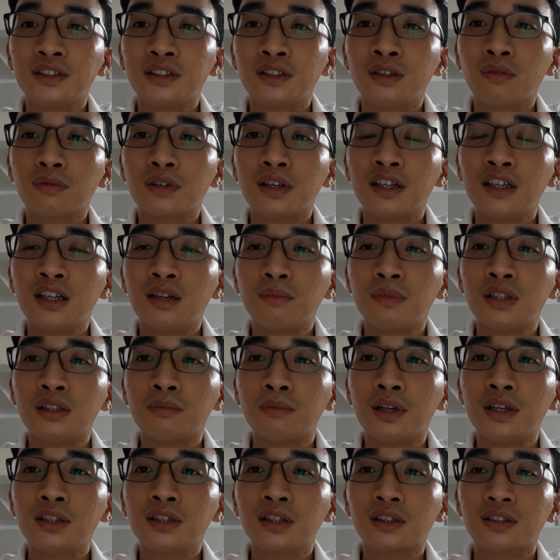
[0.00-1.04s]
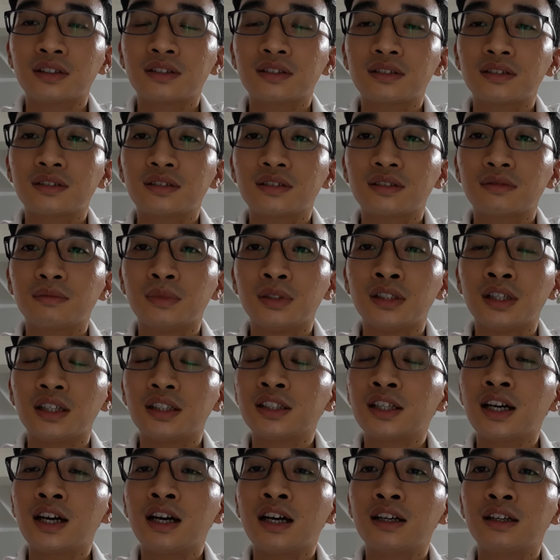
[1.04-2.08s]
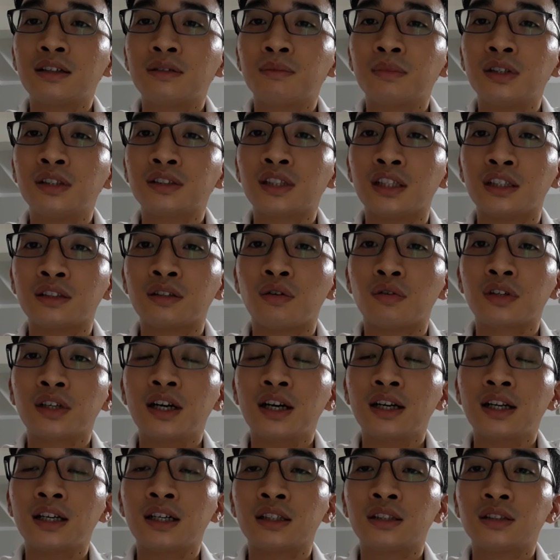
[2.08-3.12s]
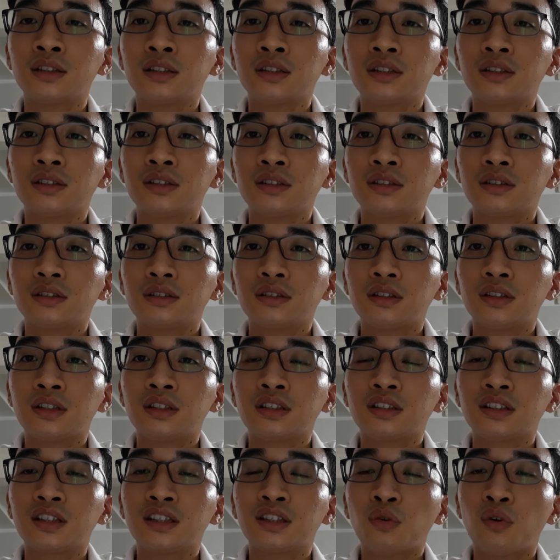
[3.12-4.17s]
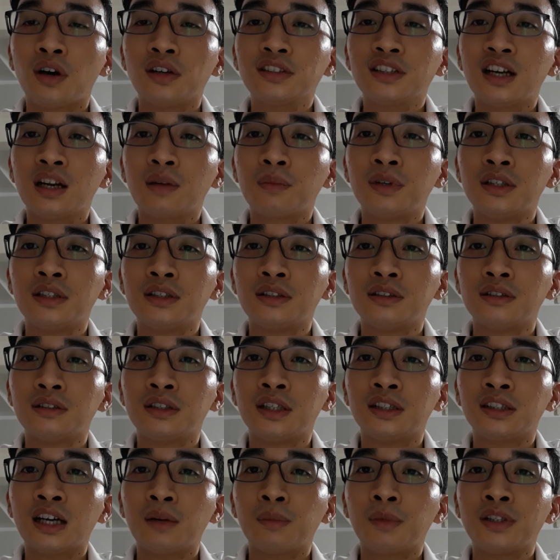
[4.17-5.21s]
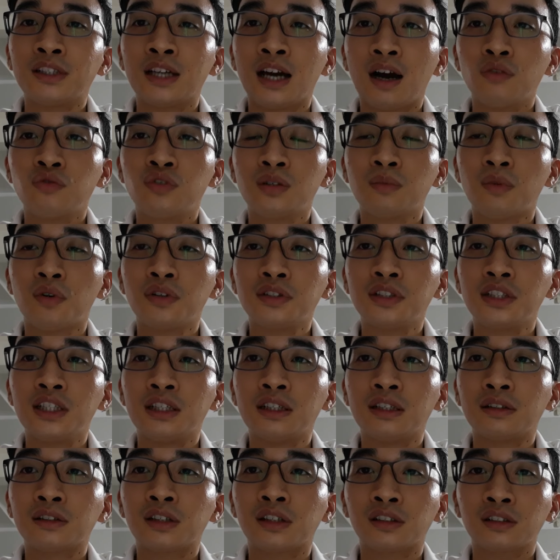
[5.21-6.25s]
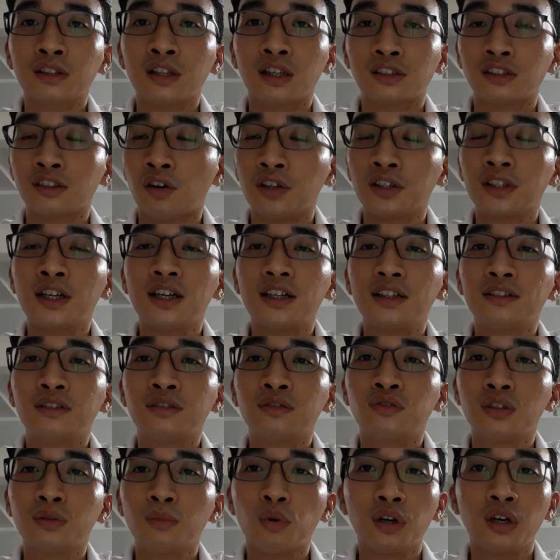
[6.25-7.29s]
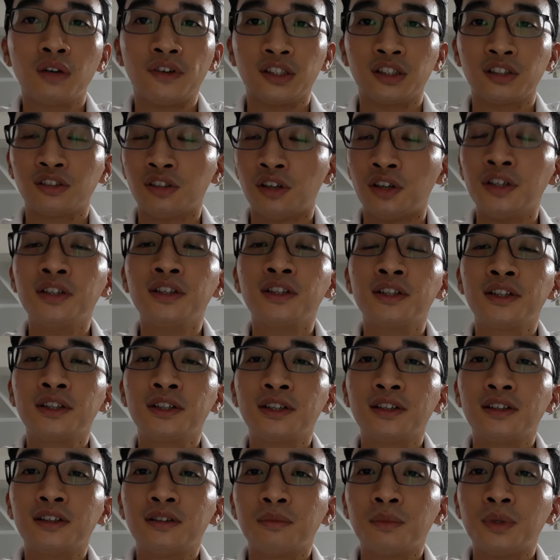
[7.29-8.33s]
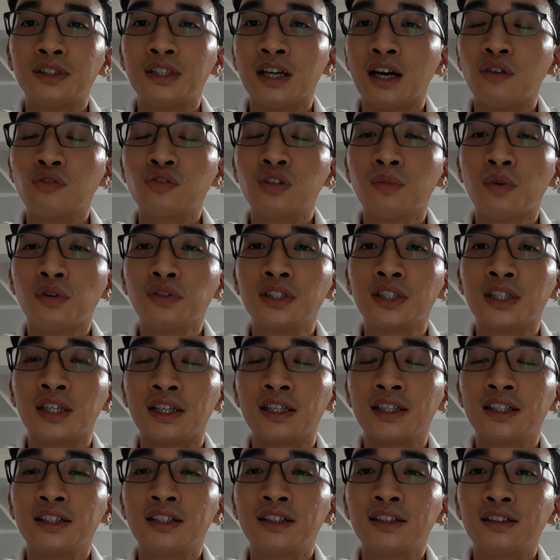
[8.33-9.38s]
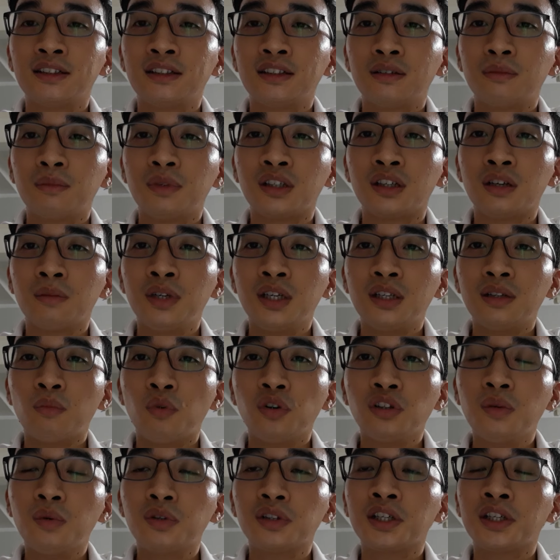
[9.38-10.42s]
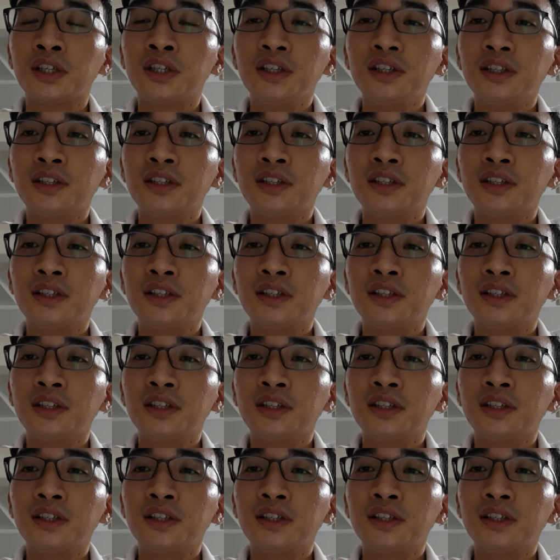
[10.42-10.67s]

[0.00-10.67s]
Lúc đấy là mình mới mình nhận ra, mình tỉnh ngộ ra là thế hóa ra là mình hiện tại mình chả có chuyên môn gì thật giỏi cả. Chuyên môn là phải thật giỏi, mình chả có chuyên môn gì cả, mình cứ biết mỗi thứ một tí.